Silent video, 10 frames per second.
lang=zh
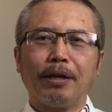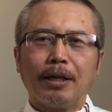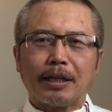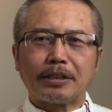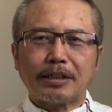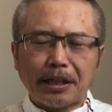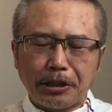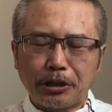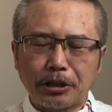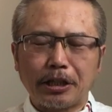那上
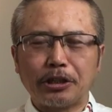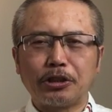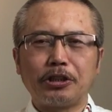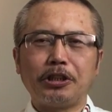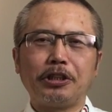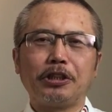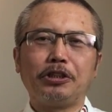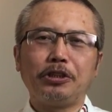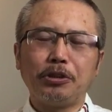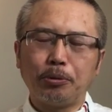一次呢，世界性的
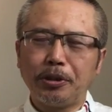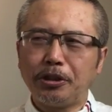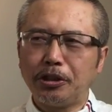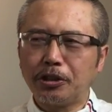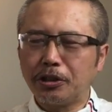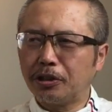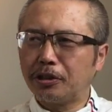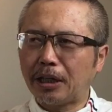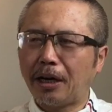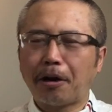经济危机是
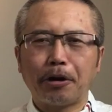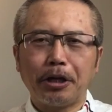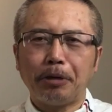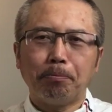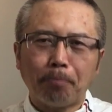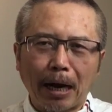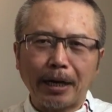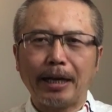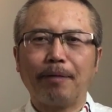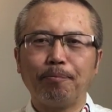在二零零八
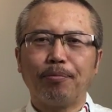年，